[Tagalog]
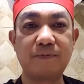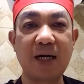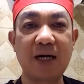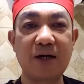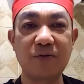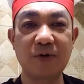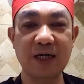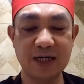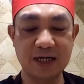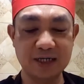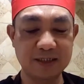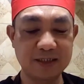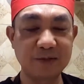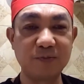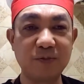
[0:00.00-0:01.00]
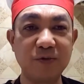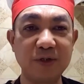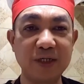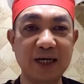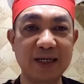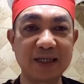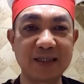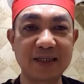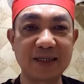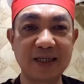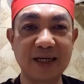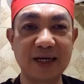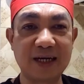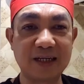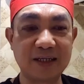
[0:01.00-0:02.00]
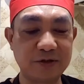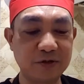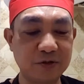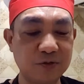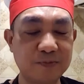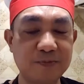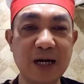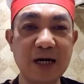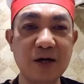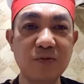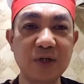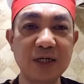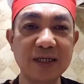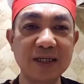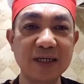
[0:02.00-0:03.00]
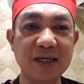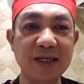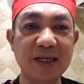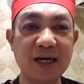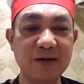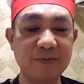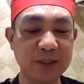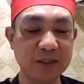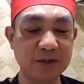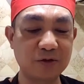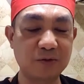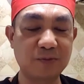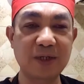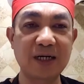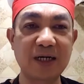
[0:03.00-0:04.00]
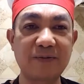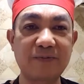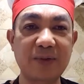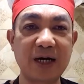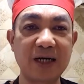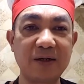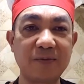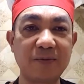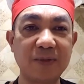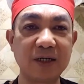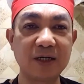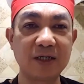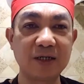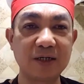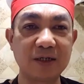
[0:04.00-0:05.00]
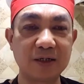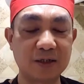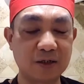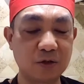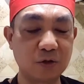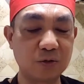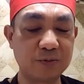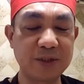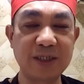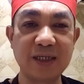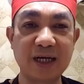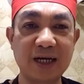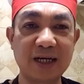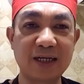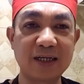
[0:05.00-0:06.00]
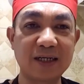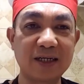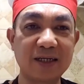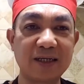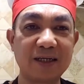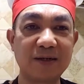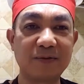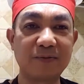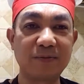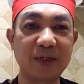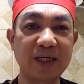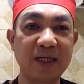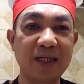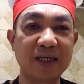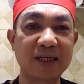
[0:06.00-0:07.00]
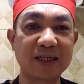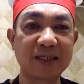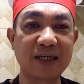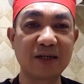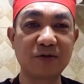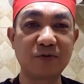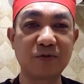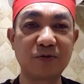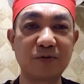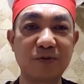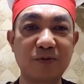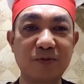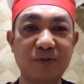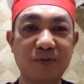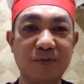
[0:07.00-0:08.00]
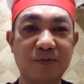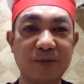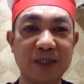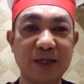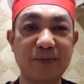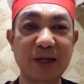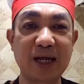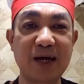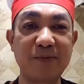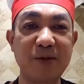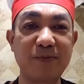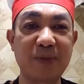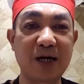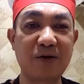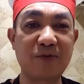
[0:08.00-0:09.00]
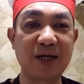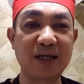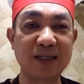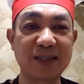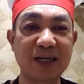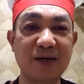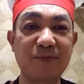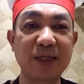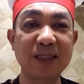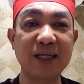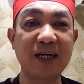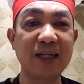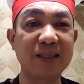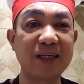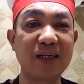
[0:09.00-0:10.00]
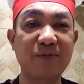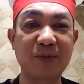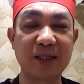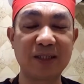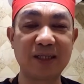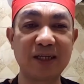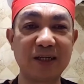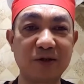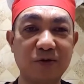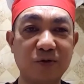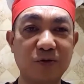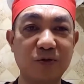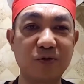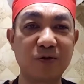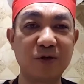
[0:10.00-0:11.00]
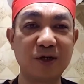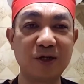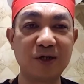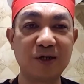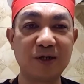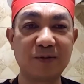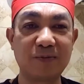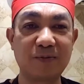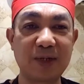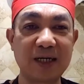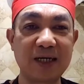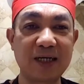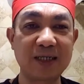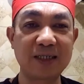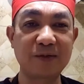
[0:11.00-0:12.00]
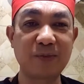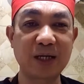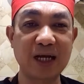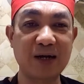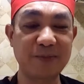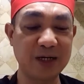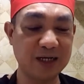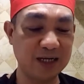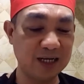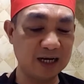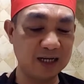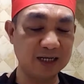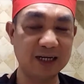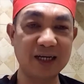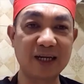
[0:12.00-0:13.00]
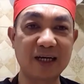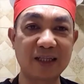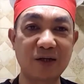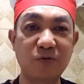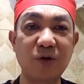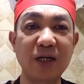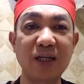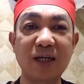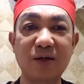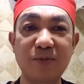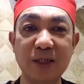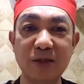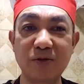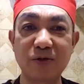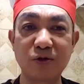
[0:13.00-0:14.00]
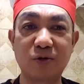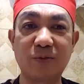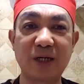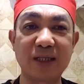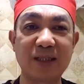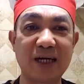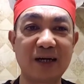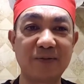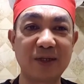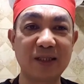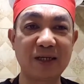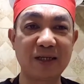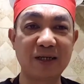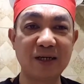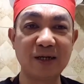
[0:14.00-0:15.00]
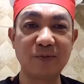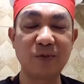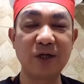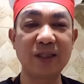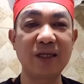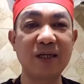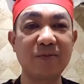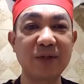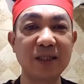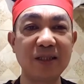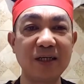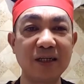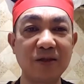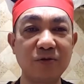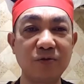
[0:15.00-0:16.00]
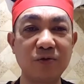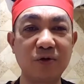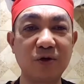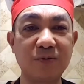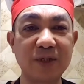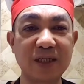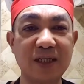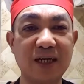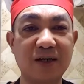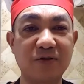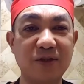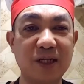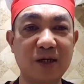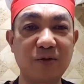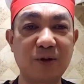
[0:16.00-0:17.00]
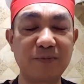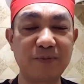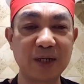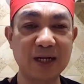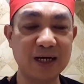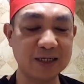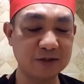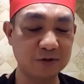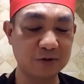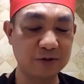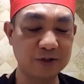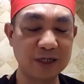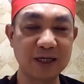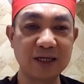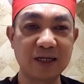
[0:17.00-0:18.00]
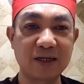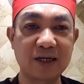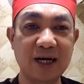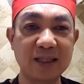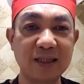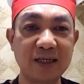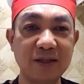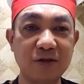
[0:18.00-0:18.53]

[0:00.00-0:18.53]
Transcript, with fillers: bawang at sibuyas. Ayan, yung bawang na ginamit ko, mga 5 globes siya. Mahilig kasi akong sa maraming bawang. Saka mas healthy naman din kung mas marami ang ilalagay natin. Huwag lang naman yung sobrang dami din. Pwede naman ding 2 globes lang o dalawang piraso. Cut